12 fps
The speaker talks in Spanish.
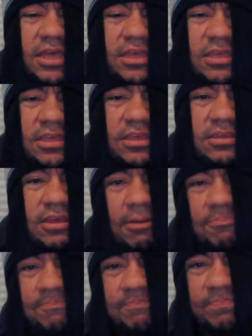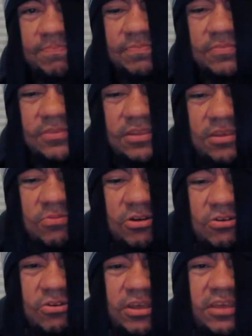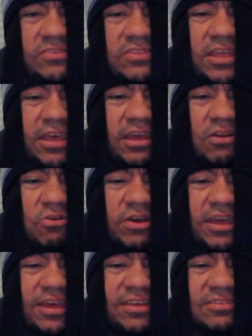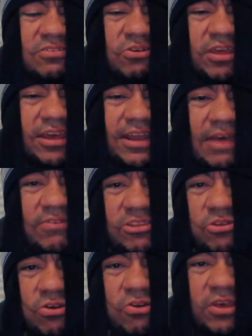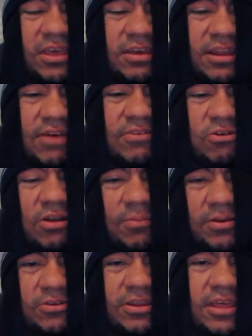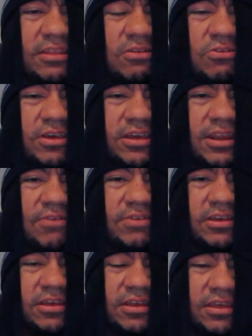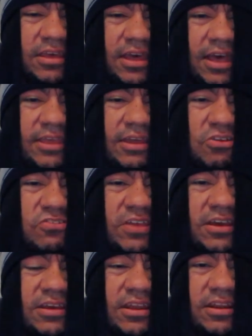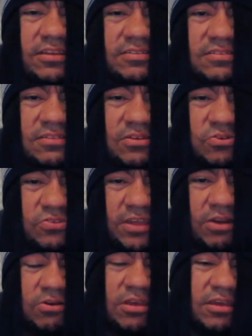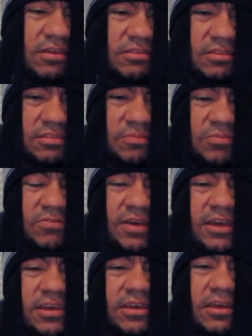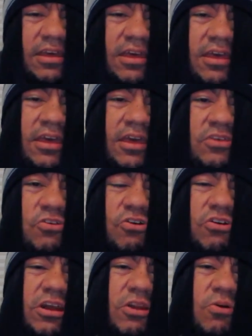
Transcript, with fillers: Y ya. Y bueno, este, lo que es, lo que grabe, todo lo que grabe o la mayoría de lo que grabe allá en Los Ángeles, o sea, lo que desde mi viaje, yo creo que